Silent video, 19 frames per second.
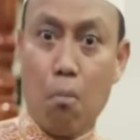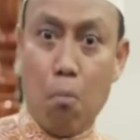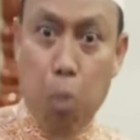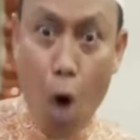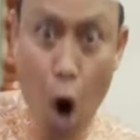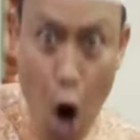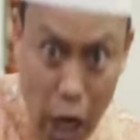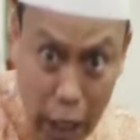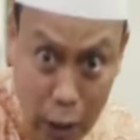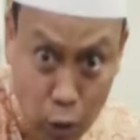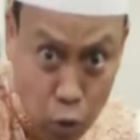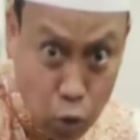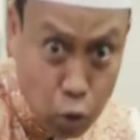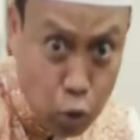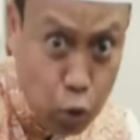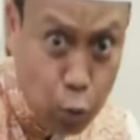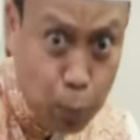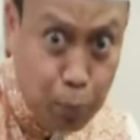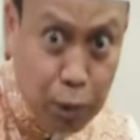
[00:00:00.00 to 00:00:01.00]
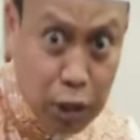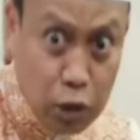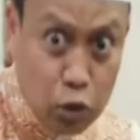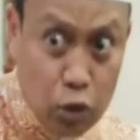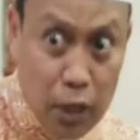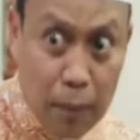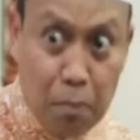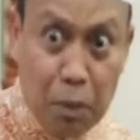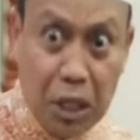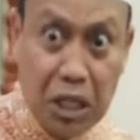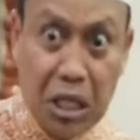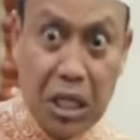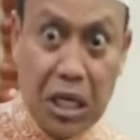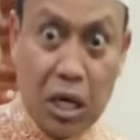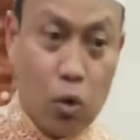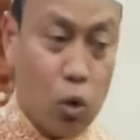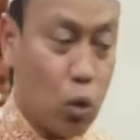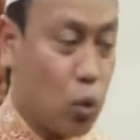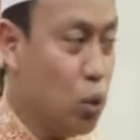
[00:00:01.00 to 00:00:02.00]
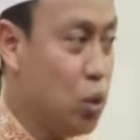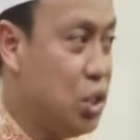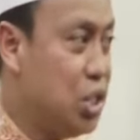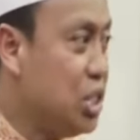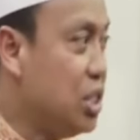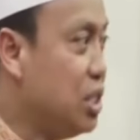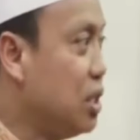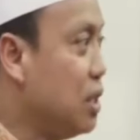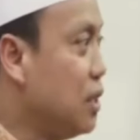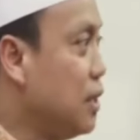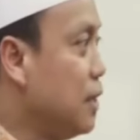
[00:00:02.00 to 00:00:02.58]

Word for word: Boleh kau tutup pintu, yang penting tidak kau kunci.